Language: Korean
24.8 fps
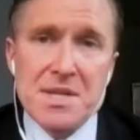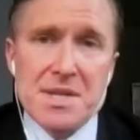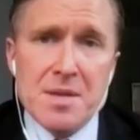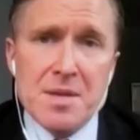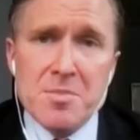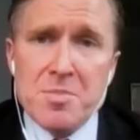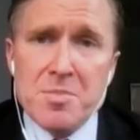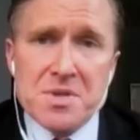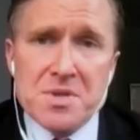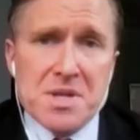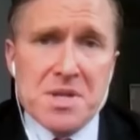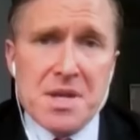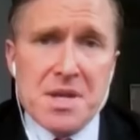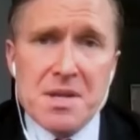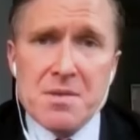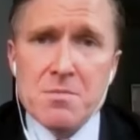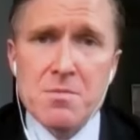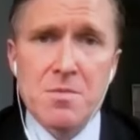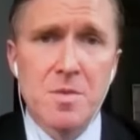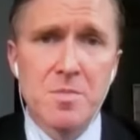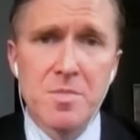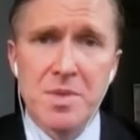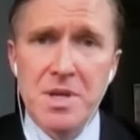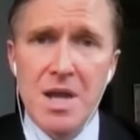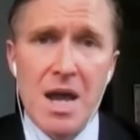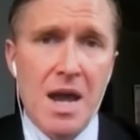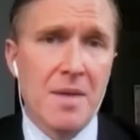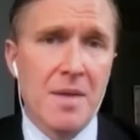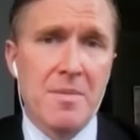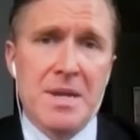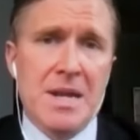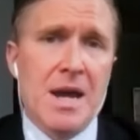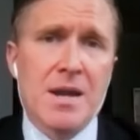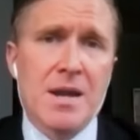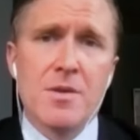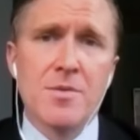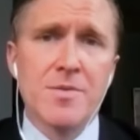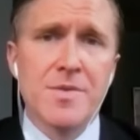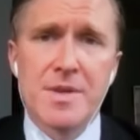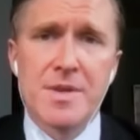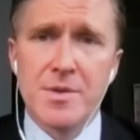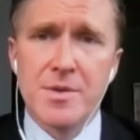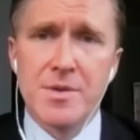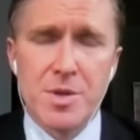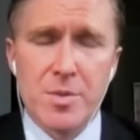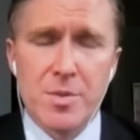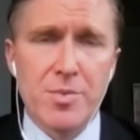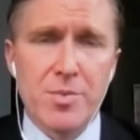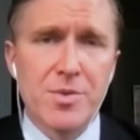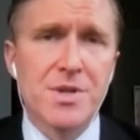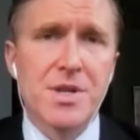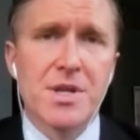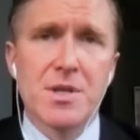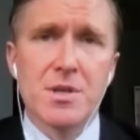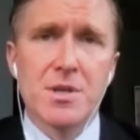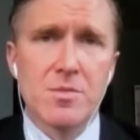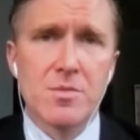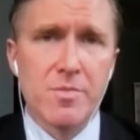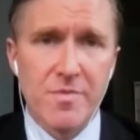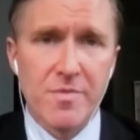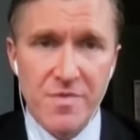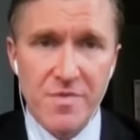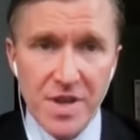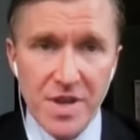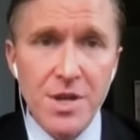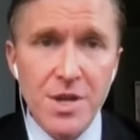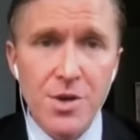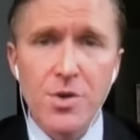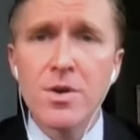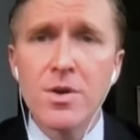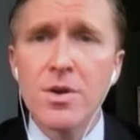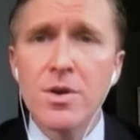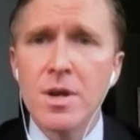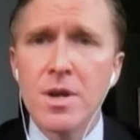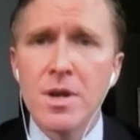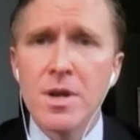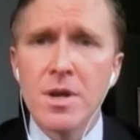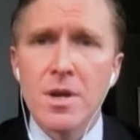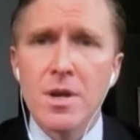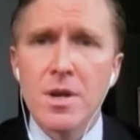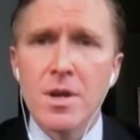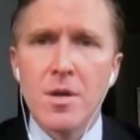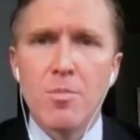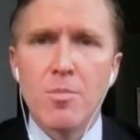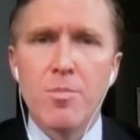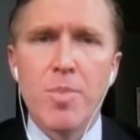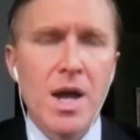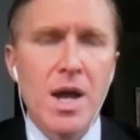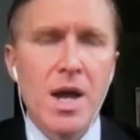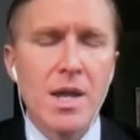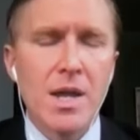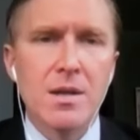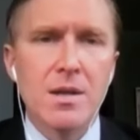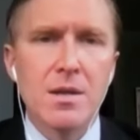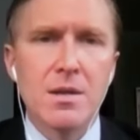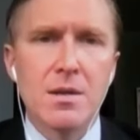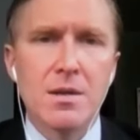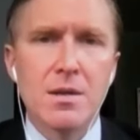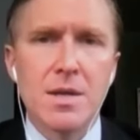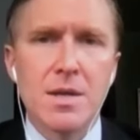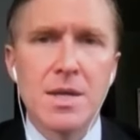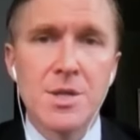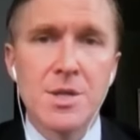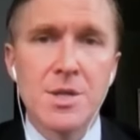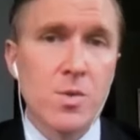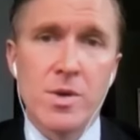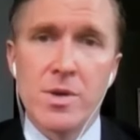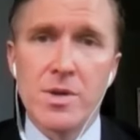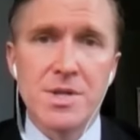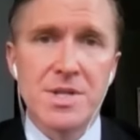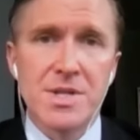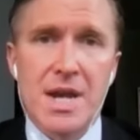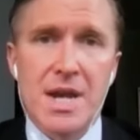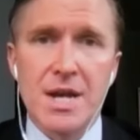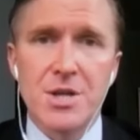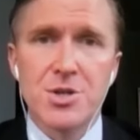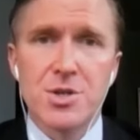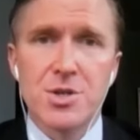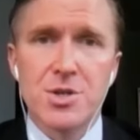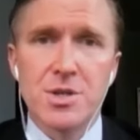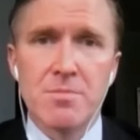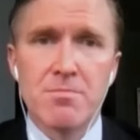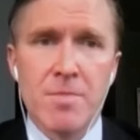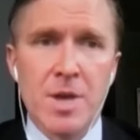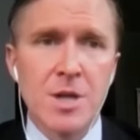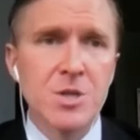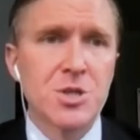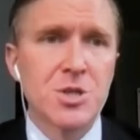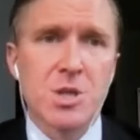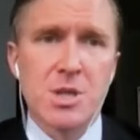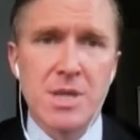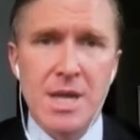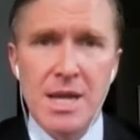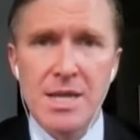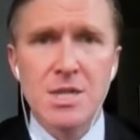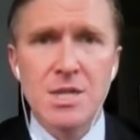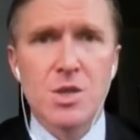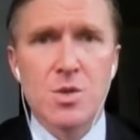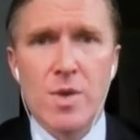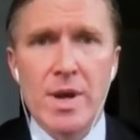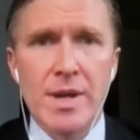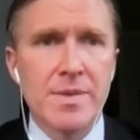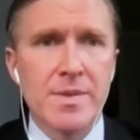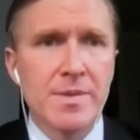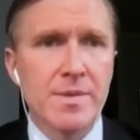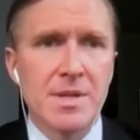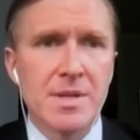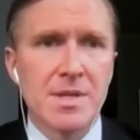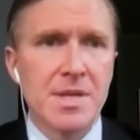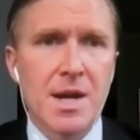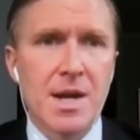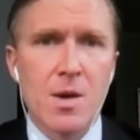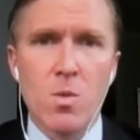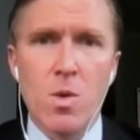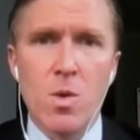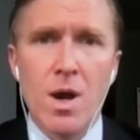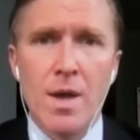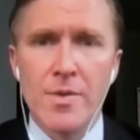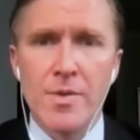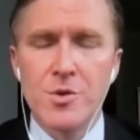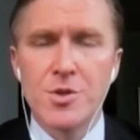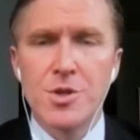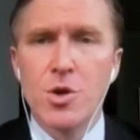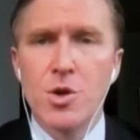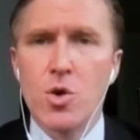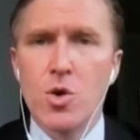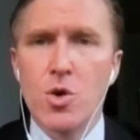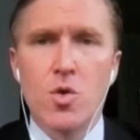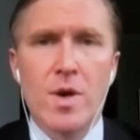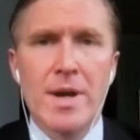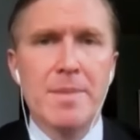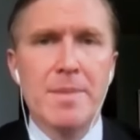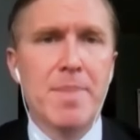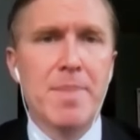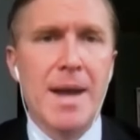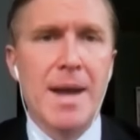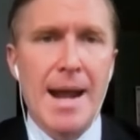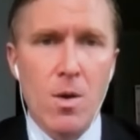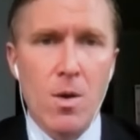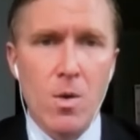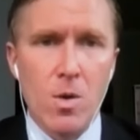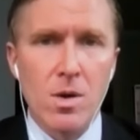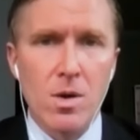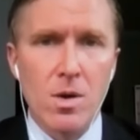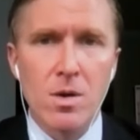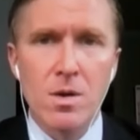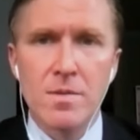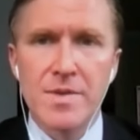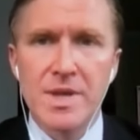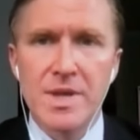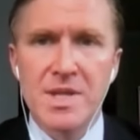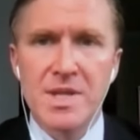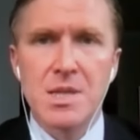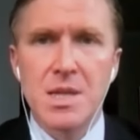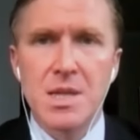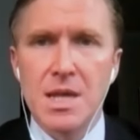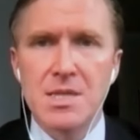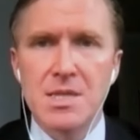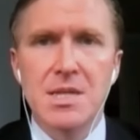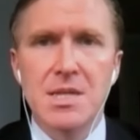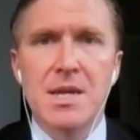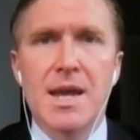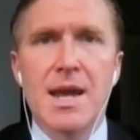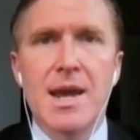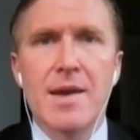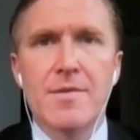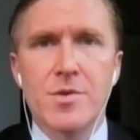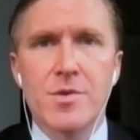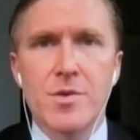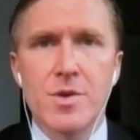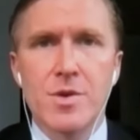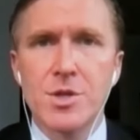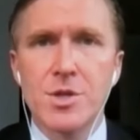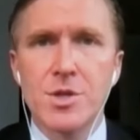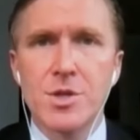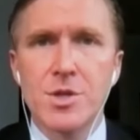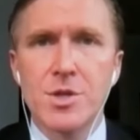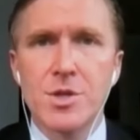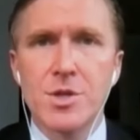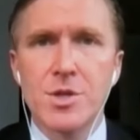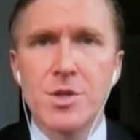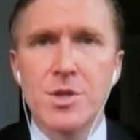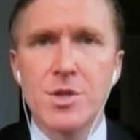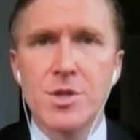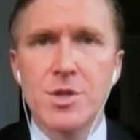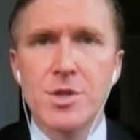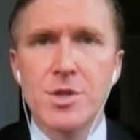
say 10% would be I mean, I don't think there's a particular figure, but Israel is actually much less threatened than Taiwan. There's no great power that's lusting after Israel.